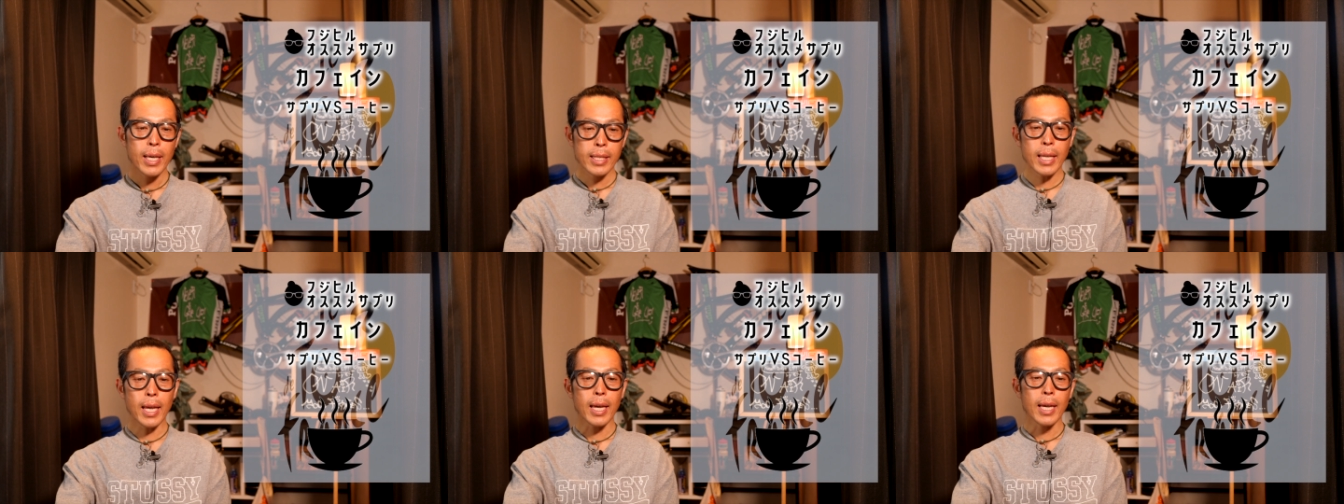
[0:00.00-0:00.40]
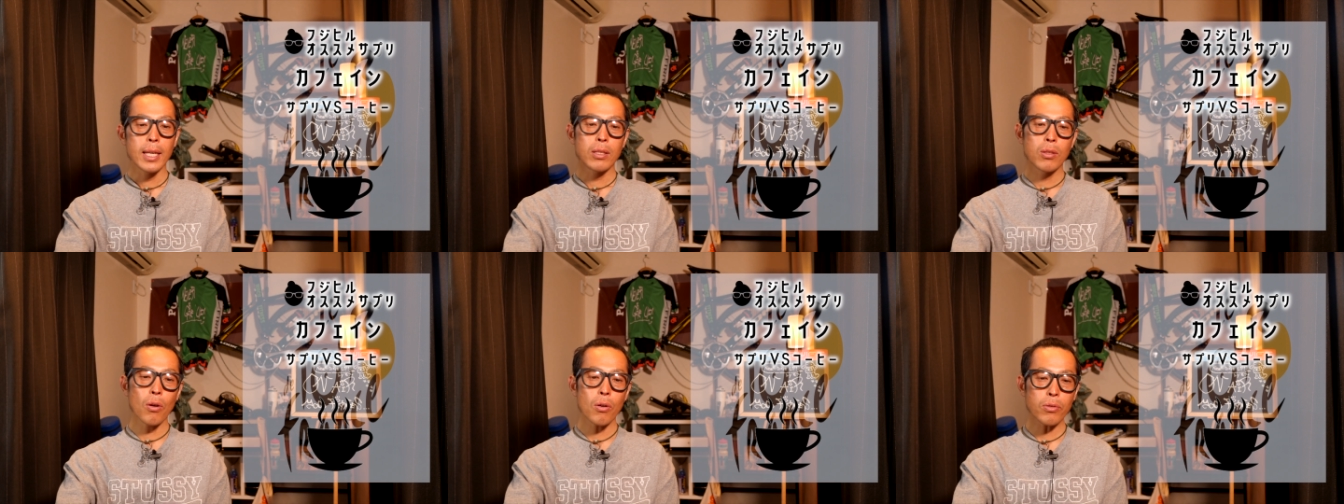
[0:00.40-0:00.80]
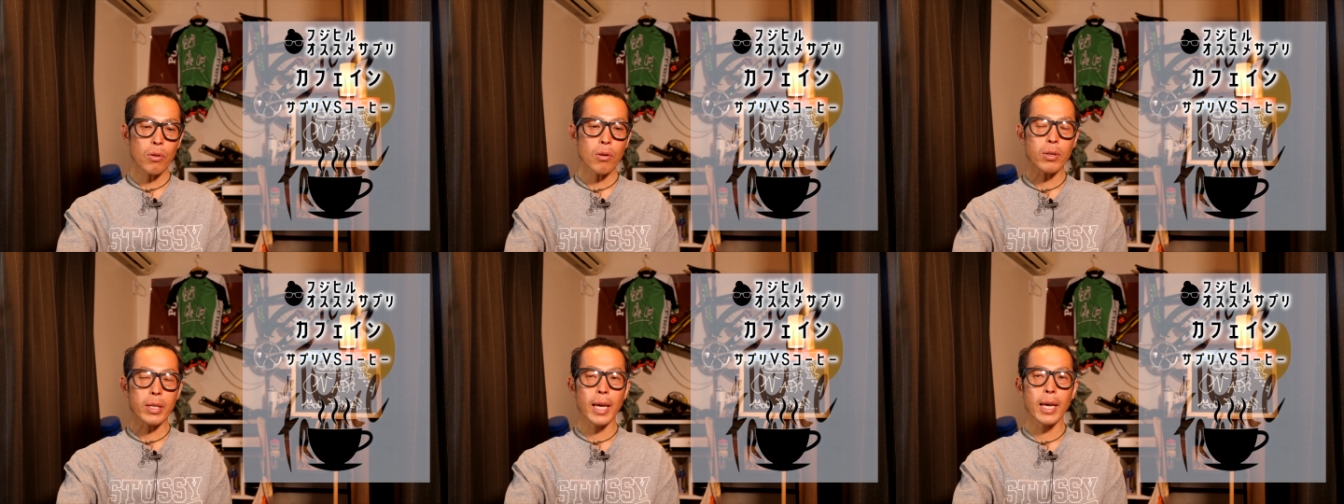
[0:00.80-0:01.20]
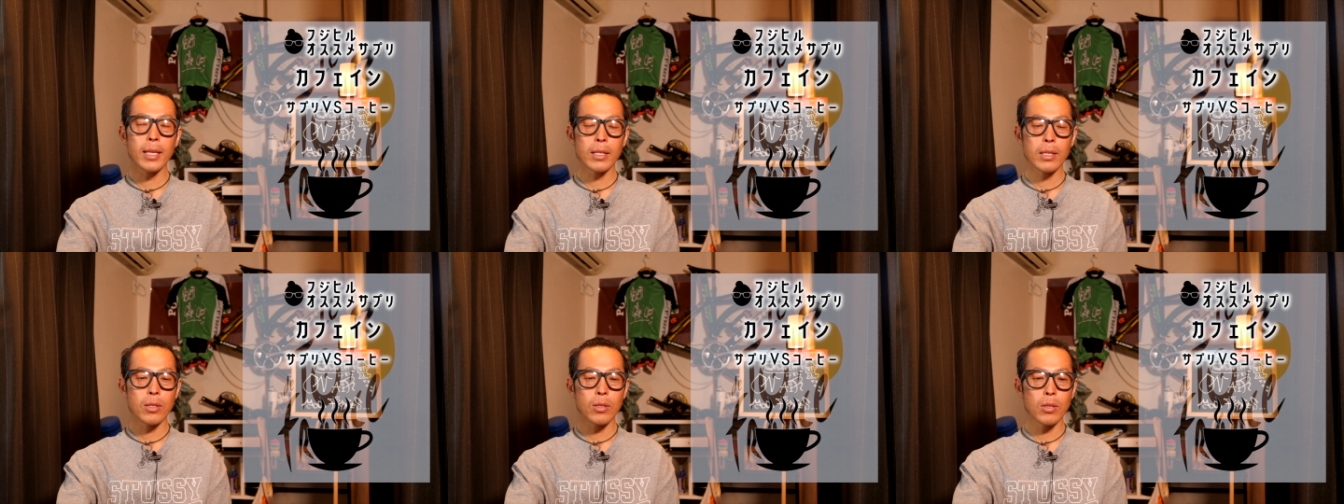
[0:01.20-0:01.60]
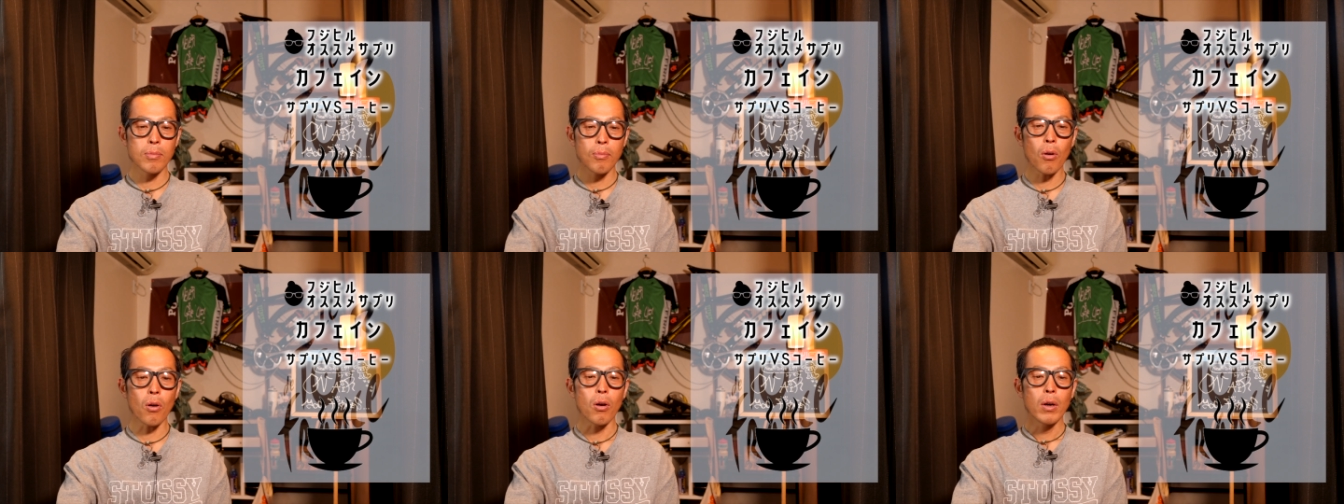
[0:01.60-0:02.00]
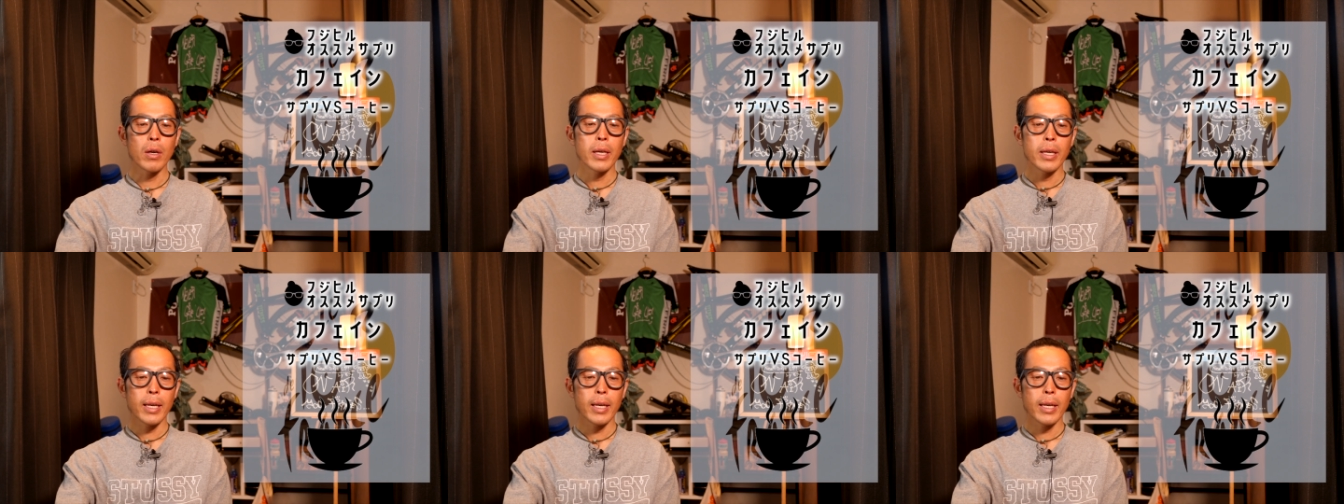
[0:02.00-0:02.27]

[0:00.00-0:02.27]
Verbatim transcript: で、どの研究も